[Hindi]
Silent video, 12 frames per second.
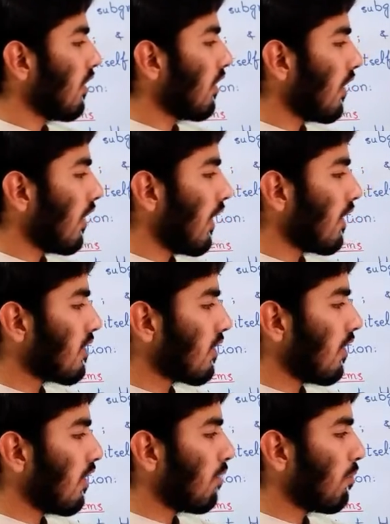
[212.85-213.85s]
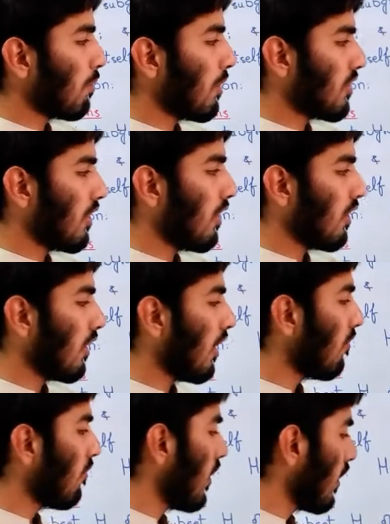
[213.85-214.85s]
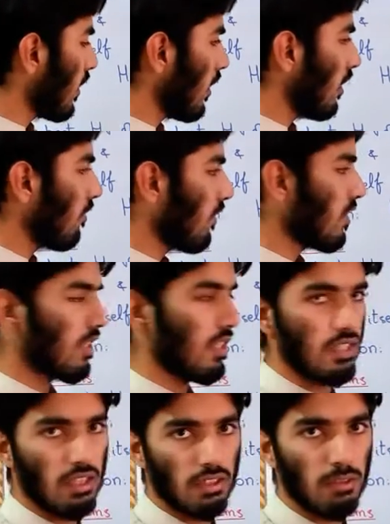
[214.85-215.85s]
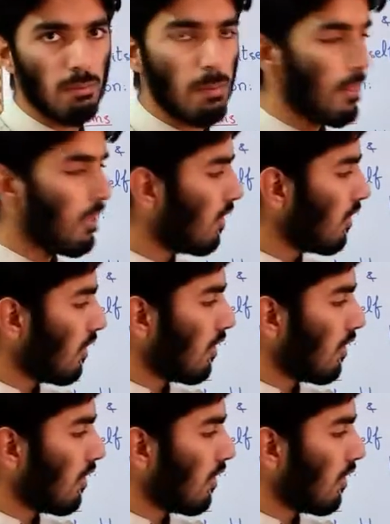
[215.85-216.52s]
यानी कि एक्स का अगर हम ऑपरेशन लेते हैं वाई के इन्वर्स के साथ